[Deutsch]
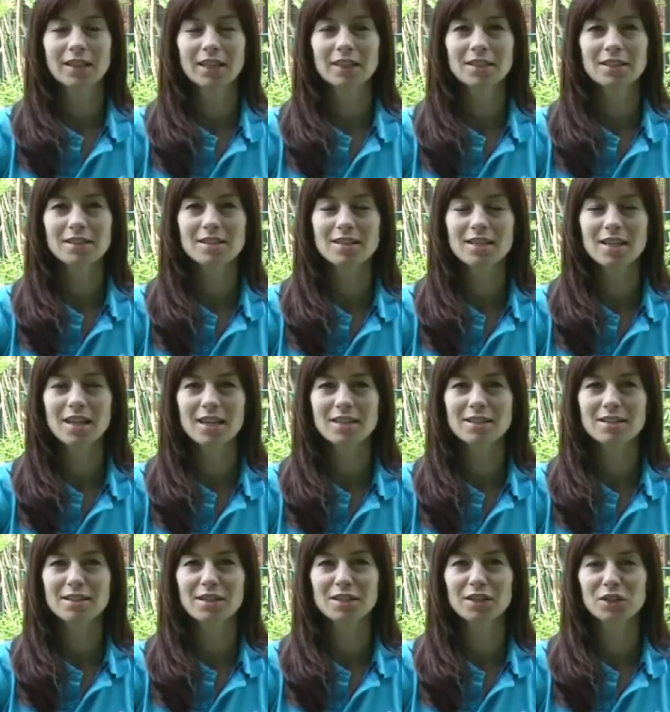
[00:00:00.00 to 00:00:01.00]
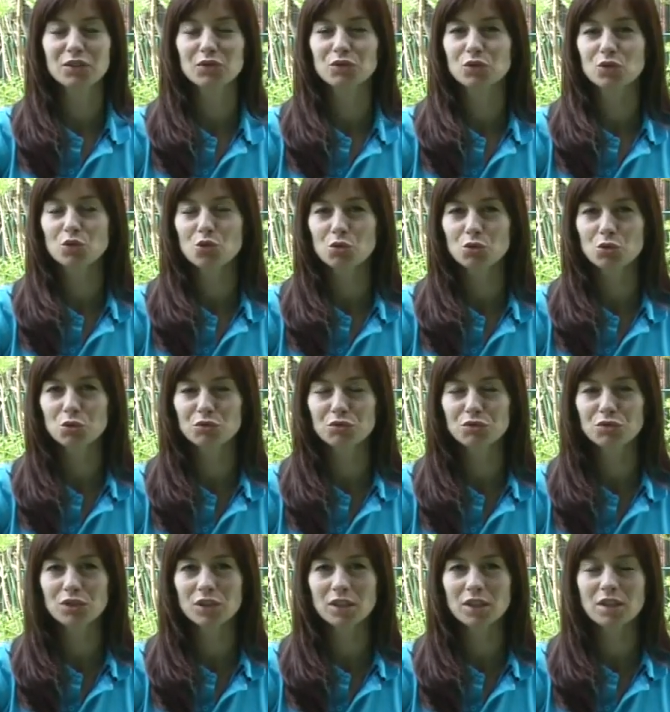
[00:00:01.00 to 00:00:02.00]
Denken Sie jetzt an ein
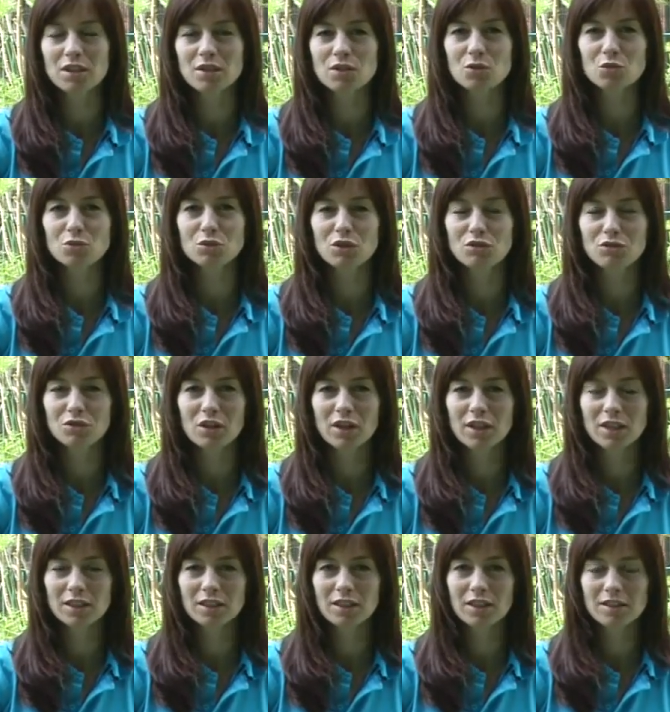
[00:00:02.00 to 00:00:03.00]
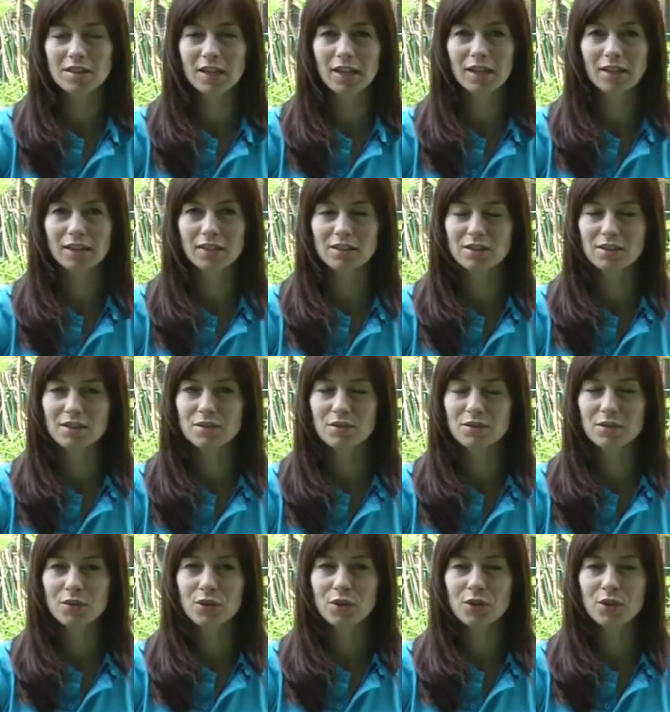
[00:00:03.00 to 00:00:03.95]
zukünftiges, unerfreuliches Ereignis.